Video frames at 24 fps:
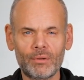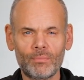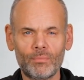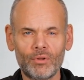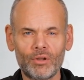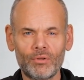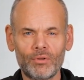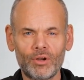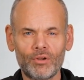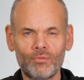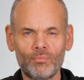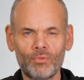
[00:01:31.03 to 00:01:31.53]

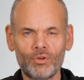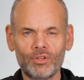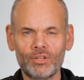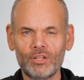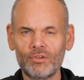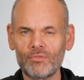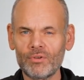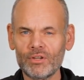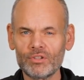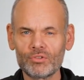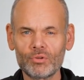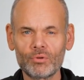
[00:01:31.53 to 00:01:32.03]
ponieważ
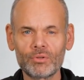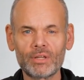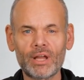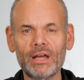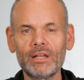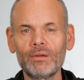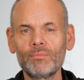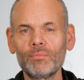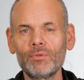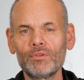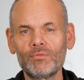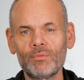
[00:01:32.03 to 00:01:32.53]
możliwe są
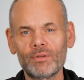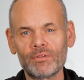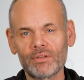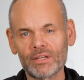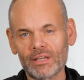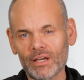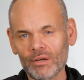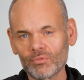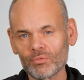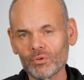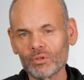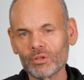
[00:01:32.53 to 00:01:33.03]
kary
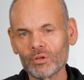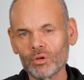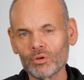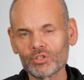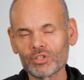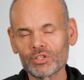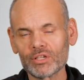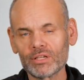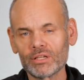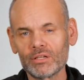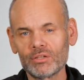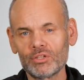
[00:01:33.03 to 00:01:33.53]
pozbawienia
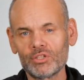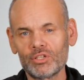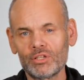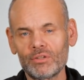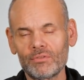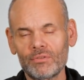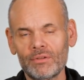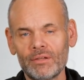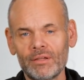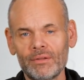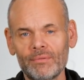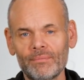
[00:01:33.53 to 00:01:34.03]
wolności i
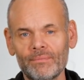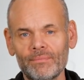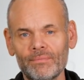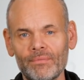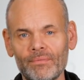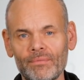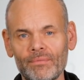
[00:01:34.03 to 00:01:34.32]
grzywny.